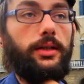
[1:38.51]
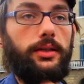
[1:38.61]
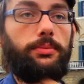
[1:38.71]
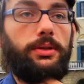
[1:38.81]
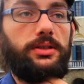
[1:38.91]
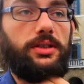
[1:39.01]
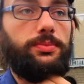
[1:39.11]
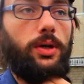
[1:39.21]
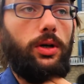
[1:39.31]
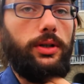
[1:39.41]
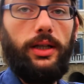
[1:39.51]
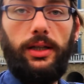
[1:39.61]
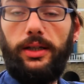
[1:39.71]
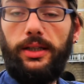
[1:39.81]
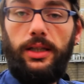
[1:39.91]
del business
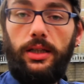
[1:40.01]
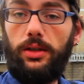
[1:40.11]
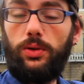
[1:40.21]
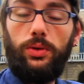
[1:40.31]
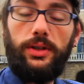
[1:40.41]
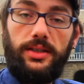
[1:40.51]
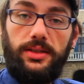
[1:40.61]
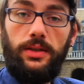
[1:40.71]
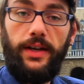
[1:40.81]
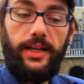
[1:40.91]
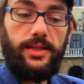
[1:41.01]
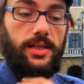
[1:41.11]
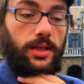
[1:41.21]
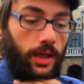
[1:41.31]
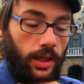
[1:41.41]
model in contesti
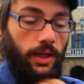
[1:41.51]
diversi,